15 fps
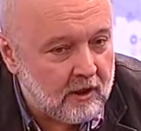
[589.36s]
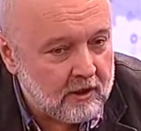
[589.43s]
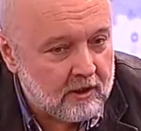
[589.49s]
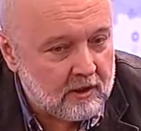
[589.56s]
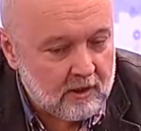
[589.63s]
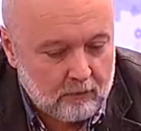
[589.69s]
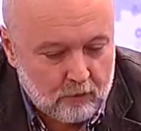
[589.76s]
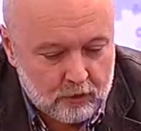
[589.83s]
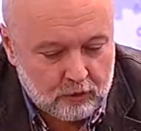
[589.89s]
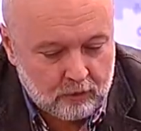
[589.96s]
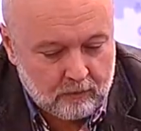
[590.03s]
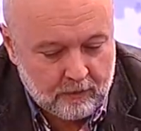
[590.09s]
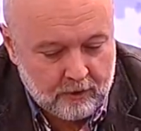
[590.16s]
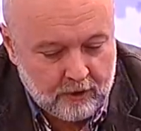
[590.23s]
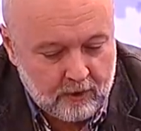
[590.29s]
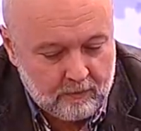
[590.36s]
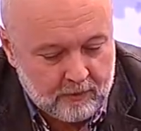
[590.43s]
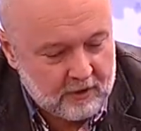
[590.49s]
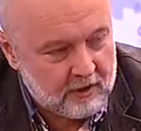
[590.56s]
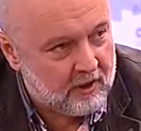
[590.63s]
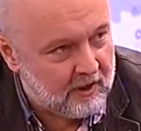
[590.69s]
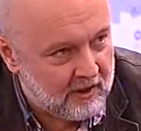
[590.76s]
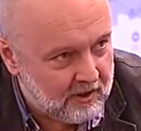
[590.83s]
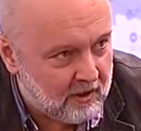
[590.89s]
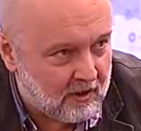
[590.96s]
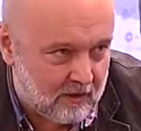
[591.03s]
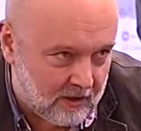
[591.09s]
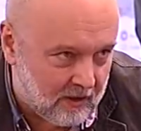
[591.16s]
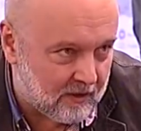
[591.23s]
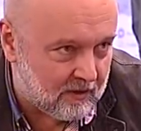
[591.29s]
ради того, чтобы не потерять
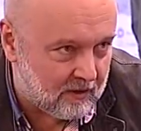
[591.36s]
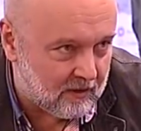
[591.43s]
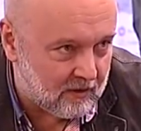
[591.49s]
контакт угу.